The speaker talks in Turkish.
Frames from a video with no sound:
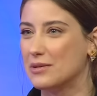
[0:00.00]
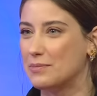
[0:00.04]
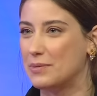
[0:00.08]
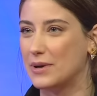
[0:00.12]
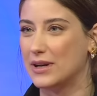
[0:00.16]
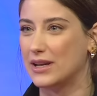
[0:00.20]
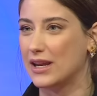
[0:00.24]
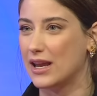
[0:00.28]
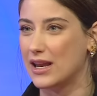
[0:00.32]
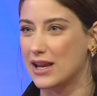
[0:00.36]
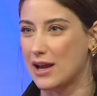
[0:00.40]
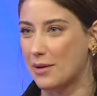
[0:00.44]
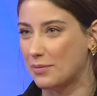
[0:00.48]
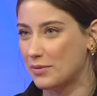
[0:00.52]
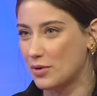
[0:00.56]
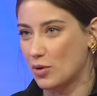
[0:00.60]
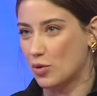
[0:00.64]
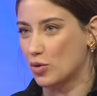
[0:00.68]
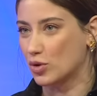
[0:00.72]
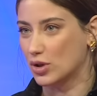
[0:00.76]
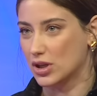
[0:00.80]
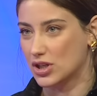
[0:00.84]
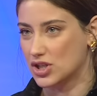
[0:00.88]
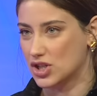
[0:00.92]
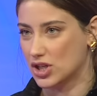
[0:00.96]
paneli yaptı.
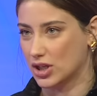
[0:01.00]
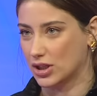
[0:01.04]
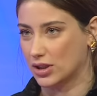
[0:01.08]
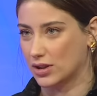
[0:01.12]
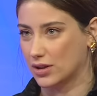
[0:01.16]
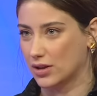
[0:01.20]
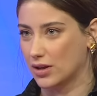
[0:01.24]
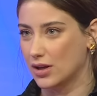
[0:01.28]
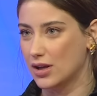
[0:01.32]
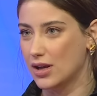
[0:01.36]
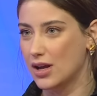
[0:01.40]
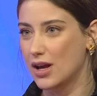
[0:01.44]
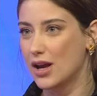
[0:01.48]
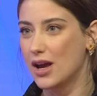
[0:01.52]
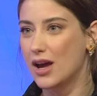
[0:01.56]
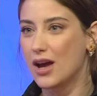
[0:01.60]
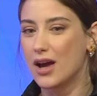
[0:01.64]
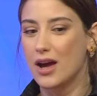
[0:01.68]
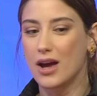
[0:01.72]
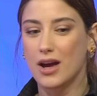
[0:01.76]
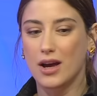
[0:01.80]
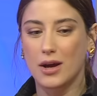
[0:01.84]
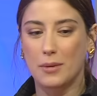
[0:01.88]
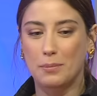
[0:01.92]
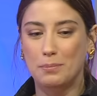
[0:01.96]
Orada çıktı.
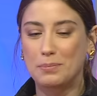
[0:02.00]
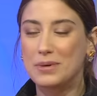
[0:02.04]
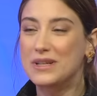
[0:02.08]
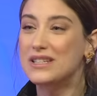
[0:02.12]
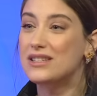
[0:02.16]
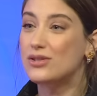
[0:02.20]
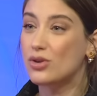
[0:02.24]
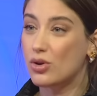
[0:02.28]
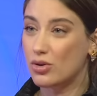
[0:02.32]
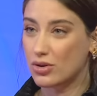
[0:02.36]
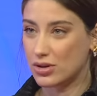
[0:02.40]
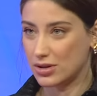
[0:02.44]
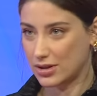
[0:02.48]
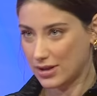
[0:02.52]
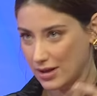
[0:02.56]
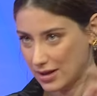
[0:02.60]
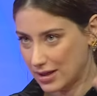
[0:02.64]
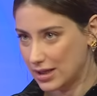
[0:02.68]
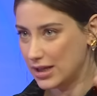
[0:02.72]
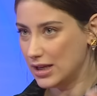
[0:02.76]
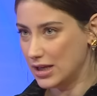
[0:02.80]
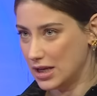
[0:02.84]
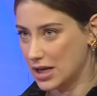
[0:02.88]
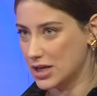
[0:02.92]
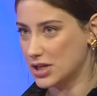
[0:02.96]
Bir sonra
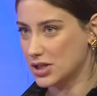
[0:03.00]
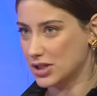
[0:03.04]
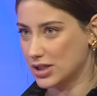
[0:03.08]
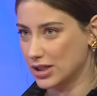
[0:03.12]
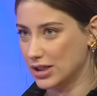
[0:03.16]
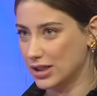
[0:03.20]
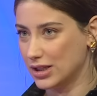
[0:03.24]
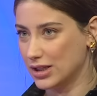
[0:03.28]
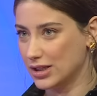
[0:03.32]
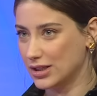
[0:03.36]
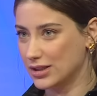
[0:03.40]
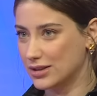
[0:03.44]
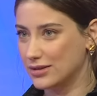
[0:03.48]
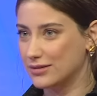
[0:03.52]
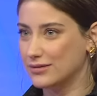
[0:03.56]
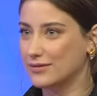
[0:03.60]
iyileştik.